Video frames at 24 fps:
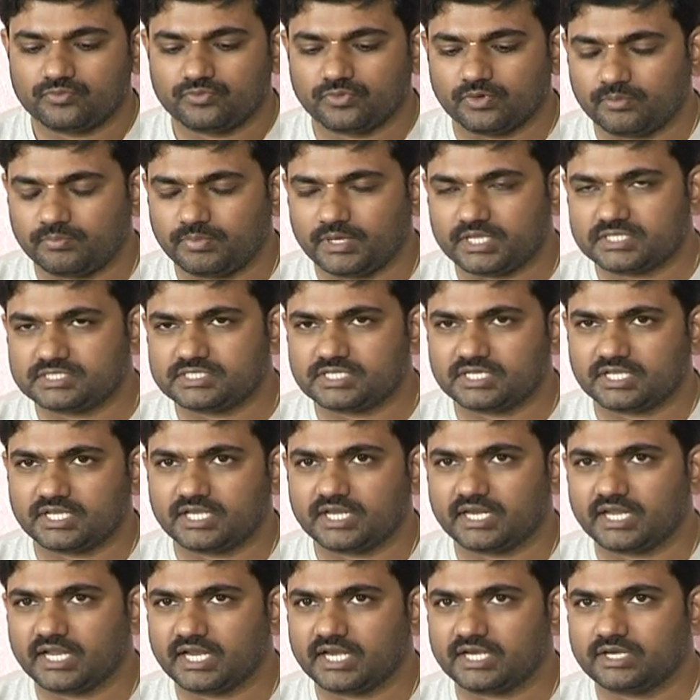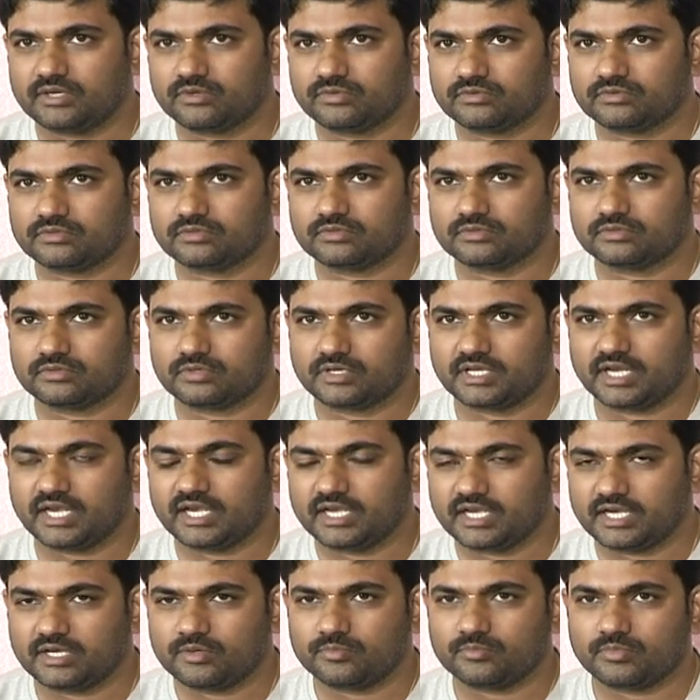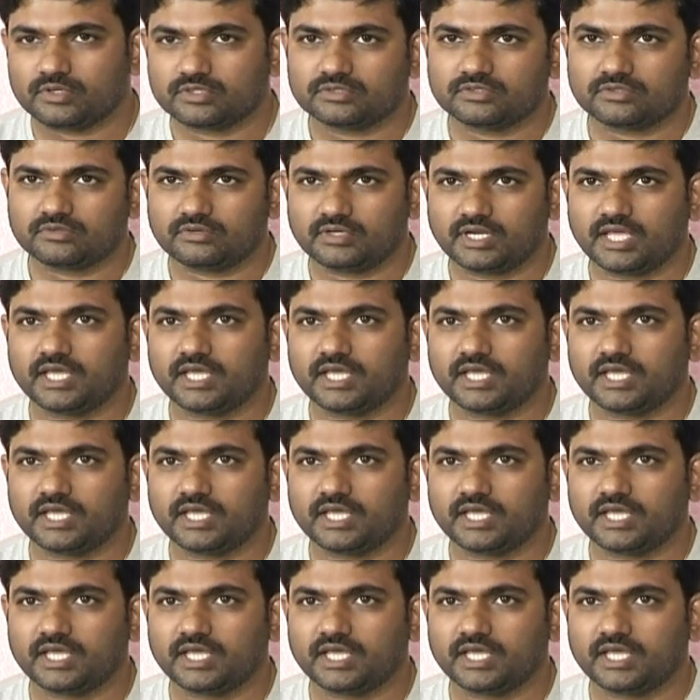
ఫుల్ ప్లెజ్డ్ క్రియేటివ్ క్రెడిట్ మొత్తం